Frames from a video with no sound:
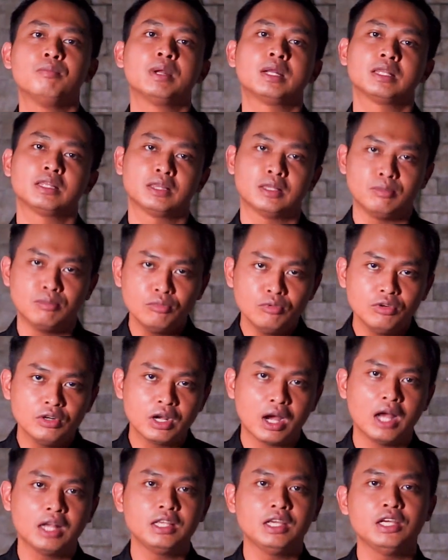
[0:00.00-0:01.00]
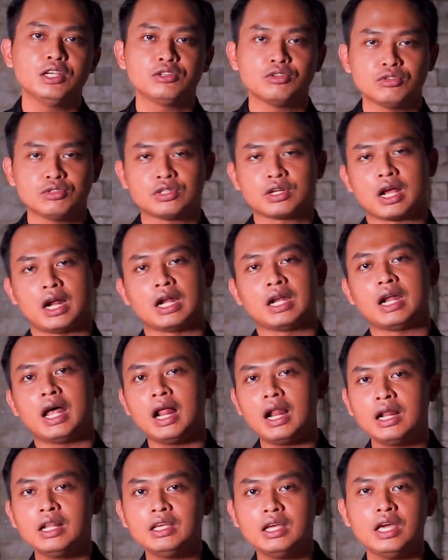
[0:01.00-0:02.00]
bertemu dengan Yesus,
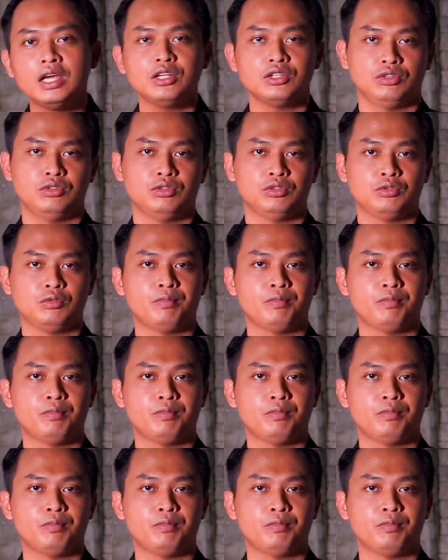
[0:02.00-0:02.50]
kenal Yesus